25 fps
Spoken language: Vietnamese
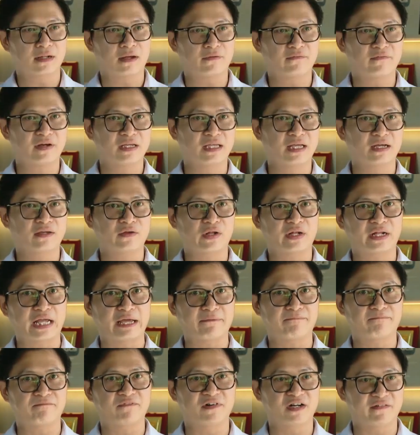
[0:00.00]
đối với những doanh
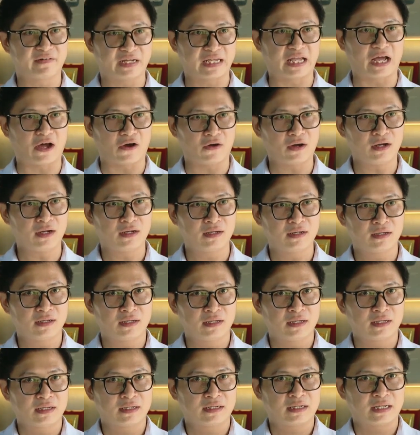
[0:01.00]
nghiệp vừa và nhỏ,
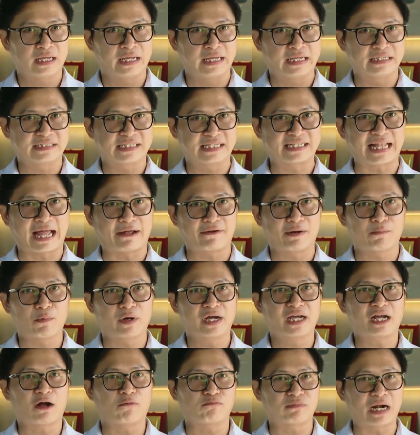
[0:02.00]
thì sẽ tạo ra
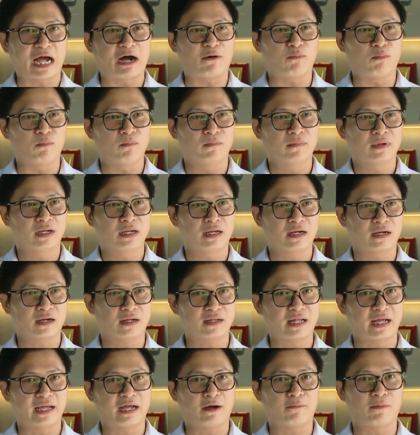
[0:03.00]
một cộng đồng
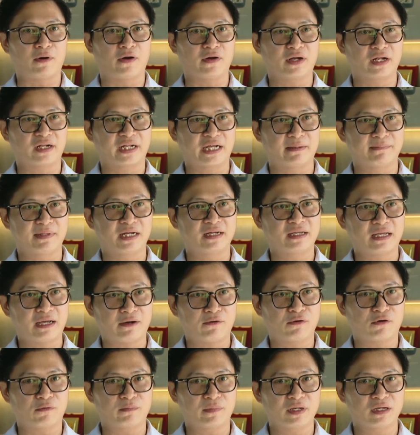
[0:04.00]
có thể học hỏi kinh nghiệm lẫn
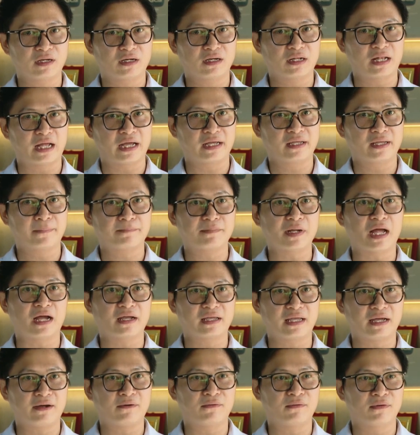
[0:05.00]
nhau cũng như có thể giúp
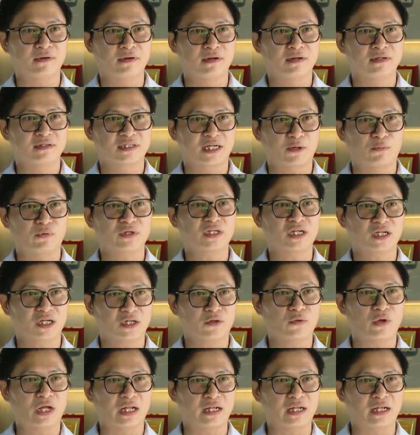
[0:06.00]
đỡ nhau trong quá trình kinh